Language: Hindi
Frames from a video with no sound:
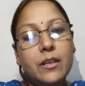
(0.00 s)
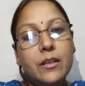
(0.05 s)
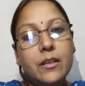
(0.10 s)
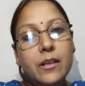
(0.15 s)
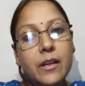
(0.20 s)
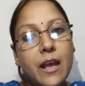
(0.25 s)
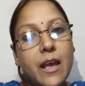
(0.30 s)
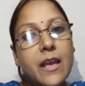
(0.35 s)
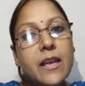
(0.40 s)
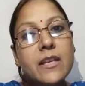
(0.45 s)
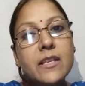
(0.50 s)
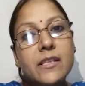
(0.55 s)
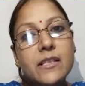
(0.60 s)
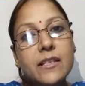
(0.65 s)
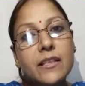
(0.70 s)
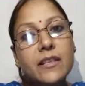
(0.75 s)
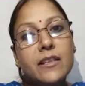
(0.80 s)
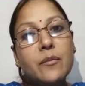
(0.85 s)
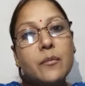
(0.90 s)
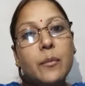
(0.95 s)
ड्राई
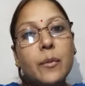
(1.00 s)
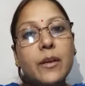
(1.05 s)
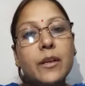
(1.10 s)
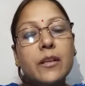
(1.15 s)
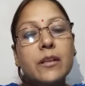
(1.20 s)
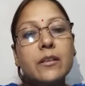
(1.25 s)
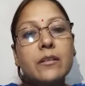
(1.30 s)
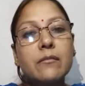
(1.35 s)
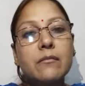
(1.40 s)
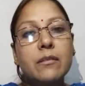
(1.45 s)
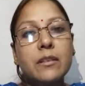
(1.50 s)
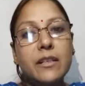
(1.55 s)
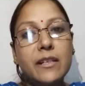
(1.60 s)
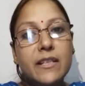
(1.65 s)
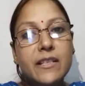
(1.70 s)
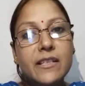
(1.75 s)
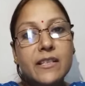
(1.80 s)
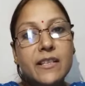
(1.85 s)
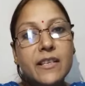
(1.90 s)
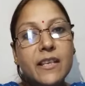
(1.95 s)
स्किन पर
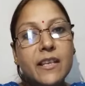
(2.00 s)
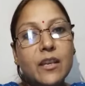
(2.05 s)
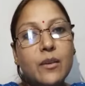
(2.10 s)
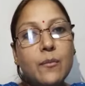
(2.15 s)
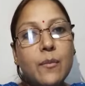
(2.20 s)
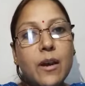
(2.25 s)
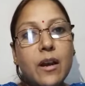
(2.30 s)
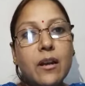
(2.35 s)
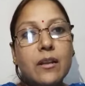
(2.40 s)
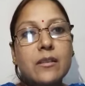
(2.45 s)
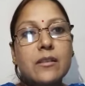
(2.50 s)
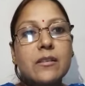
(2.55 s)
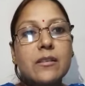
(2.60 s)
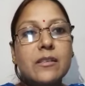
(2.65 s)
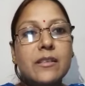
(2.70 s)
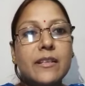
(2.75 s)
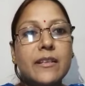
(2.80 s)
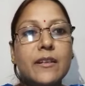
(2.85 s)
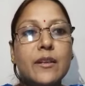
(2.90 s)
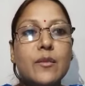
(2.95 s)
क्लिनजिंग के बाद
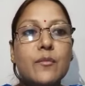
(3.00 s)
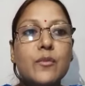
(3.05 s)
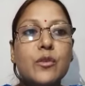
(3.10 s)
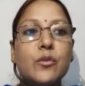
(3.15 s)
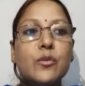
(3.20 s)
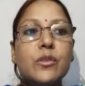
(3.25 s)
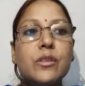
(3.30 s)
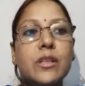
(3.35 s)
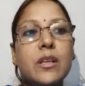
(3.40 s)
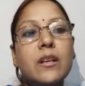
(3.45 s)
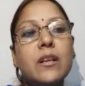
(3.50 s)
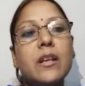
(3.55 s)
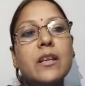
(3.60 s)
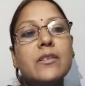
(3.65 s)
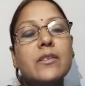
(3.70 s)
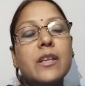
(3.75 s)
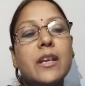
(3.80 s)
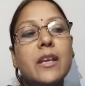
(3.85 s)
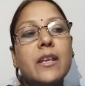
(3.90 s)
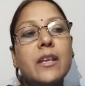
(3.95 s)
सीरम यूज़ करना
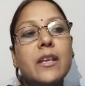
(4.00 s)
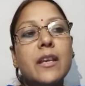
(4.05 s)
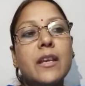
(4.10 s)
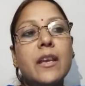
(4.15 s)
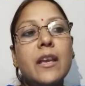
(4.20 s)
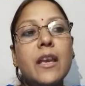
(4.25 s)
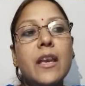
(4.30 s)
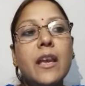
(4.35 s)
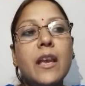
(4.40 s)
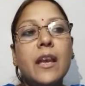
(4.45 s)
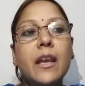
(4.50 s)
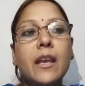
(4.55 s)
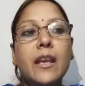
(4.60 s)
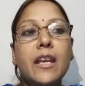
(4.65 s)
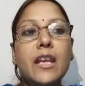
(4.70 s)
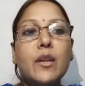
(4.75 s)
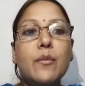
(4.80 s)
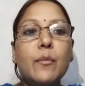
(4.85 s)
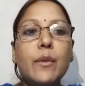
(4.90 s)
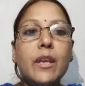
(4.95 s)
चाहिए
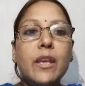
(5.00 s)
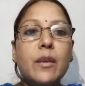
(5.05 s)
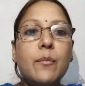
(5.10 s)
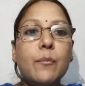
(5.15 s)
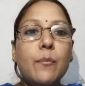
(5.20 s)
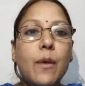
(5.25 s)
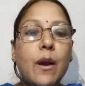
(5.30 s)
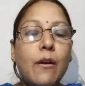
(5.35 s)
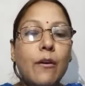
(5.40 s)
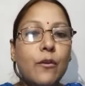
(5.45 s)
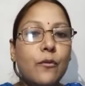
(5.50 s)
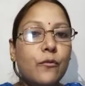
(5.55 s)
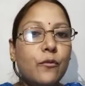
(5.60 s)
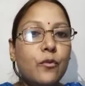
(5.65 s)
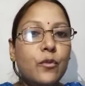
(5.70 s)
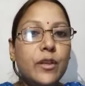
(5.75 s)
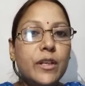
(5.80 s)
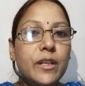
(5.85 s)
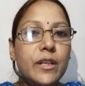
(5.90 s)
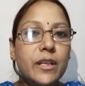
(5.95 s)
इनमें
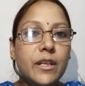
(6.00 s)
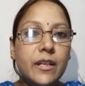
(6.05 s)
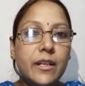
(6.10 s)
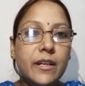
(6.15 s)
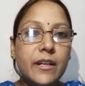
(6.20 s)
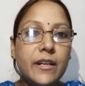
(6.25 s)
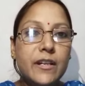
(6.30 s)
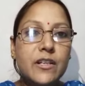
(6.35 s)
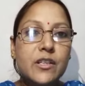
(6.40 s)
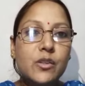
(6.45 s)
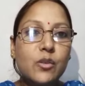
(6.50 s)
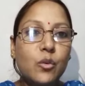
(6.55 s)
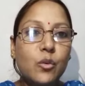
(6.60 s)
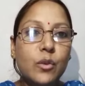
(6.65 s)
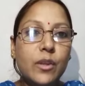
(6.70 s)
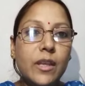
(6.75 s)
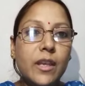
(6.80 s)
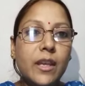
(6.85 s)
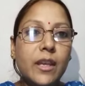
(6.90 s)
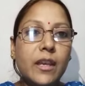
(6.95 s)
पावरफुल इंग्रेडिएंट्स
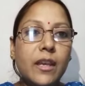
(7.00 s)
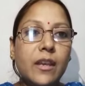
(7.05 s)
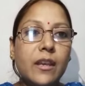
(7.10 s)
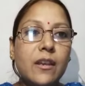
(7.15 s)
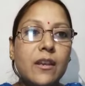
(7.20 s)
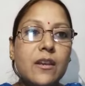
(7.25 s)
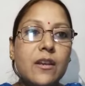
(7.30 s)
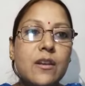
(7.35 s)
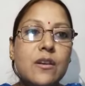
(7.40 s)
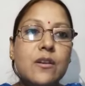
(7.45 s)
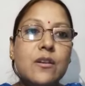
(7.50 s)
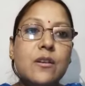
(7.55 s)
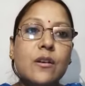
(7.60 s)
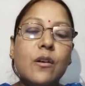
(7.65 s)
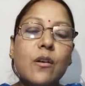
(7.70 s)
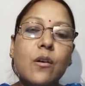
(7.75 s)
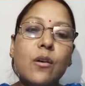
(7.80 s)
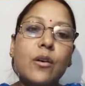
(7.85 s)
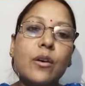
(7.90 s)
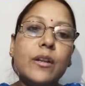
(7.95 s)
होते हैं
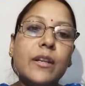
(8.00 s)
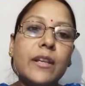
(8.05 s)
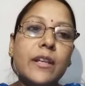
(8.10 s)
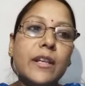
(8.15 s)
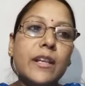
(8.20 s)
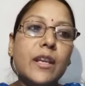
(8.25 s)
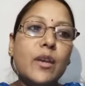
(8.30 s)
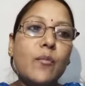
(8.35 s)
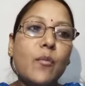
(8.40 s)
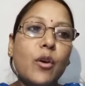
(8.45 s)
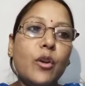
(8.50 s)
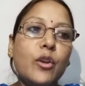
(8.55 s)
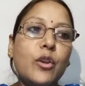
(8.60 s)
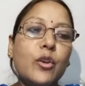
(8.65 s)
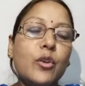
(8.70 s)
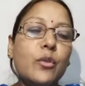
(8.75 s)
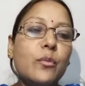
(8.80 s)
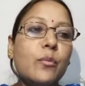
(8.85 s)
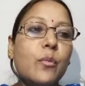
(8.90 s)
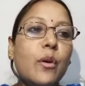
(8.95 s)
और इनके
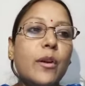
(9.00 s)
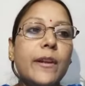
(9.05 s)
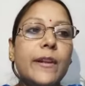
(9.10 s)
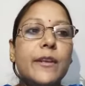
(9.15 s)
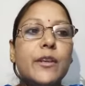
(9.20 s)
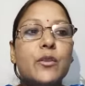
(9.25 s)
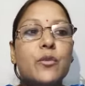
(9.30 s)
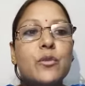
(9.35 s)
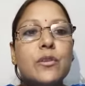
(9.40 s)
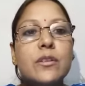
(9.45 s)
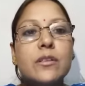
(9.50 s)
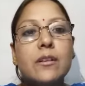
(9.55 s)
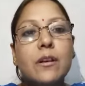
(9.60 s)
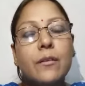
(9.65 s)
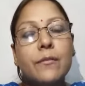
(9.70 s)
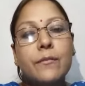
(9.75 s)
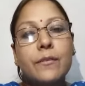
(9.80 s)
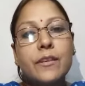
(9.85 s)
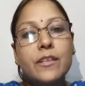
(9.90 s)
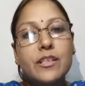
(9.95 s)
मॉलिक्यूल्स
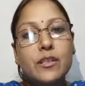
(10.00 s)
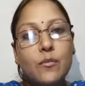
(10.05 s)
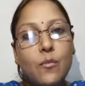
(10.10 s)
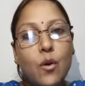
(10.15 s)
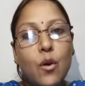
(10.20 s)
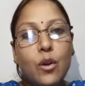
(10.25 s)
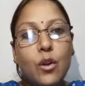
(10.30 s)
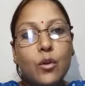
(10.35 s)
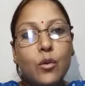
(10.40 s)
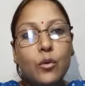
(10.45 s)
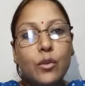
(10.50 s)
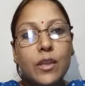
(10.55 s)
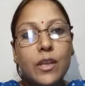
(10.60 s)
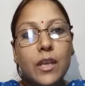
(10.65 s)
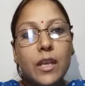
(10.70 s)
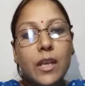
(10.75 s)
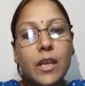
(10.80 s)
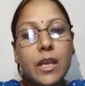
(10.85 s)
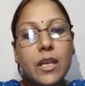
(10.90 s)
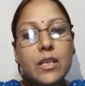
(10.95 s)
काफ़ी स्मॉल होते
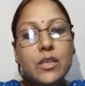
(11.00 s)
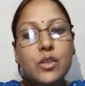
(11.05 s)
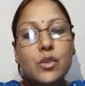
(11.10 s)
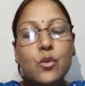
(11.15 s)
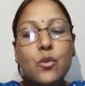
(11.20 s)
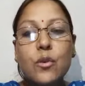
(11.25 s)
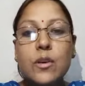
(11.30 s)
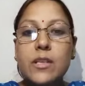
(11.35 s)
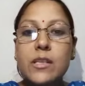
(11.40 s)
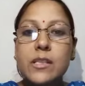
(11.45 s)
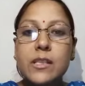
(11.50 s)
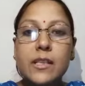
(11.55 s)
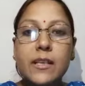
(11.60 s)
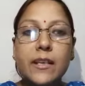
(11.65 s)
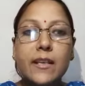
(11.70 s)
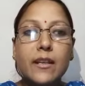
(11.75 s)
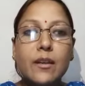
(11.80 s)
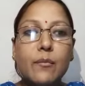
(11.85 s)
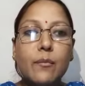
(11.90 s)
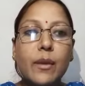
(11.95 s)
हैं जो
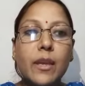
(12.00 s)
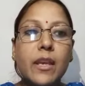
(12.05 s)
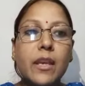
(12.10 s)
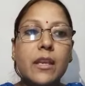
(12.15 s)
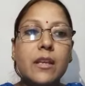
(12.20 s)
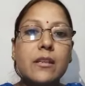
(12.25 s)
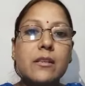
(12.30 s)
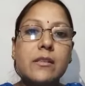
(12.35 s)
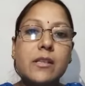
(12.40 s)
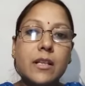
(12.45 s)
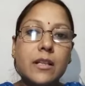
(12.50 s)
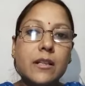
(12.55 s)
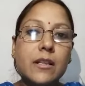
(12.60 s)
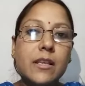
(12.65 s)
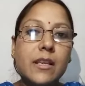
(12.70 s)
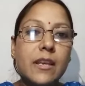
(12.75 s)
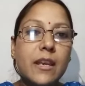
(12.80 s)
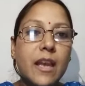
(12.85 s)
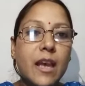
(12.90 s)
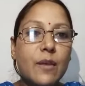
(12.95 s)
स्किन में जल्दी
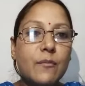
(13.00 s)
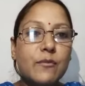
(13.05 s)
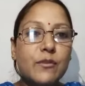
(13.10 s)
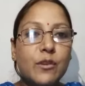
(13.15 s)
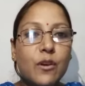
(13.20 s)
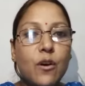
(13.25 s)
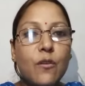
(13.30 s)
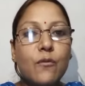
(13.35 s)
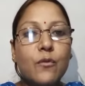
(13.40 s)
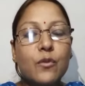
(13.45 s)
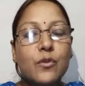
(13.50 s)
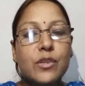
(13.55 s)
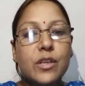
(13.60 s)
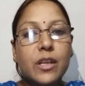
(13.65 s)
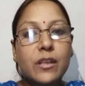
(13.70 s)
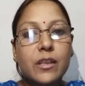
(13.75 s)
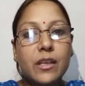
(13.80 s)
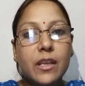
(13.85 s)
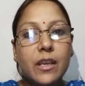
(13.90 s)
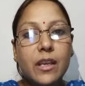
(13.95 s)
ही एब्जॉर्ब हो
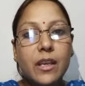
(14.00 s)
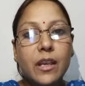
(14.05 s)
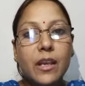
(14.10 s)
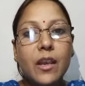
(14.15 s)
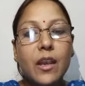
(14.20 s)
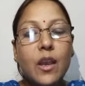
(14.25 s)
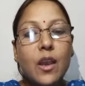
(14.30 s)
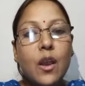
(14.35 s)
जाते हैं